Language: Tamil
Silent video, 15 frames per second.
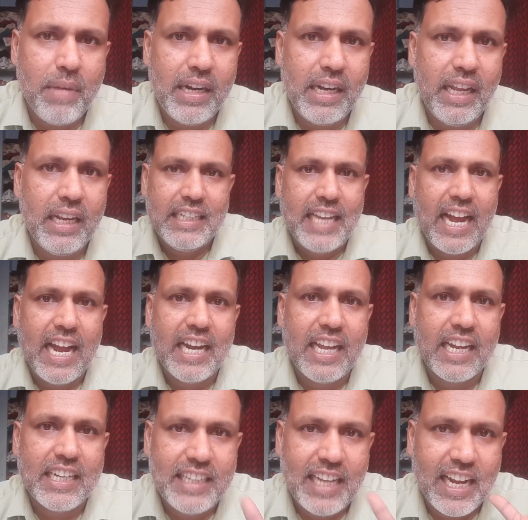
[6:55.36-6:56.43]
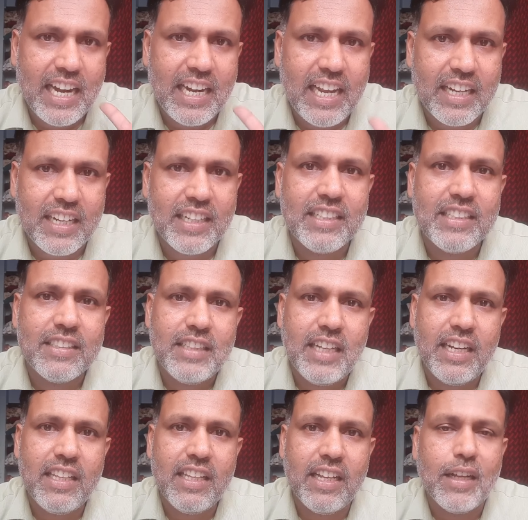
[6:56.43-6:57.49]
பண்ணி டகா டக் டகா டக்
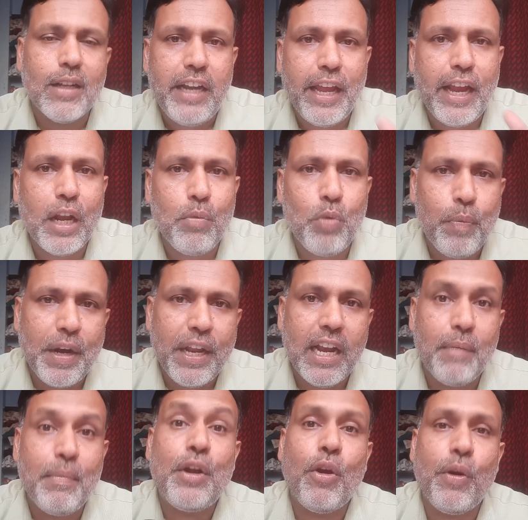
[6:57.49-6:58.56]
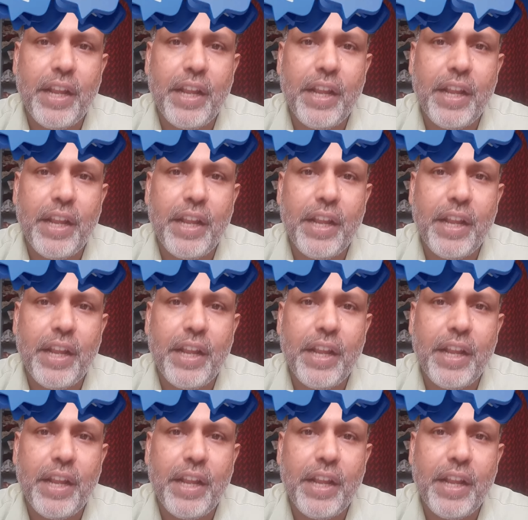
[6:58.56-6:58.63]
என்னது டிக்கெட்டை புக் பண்ணிக்கலாம் மெட்ரோ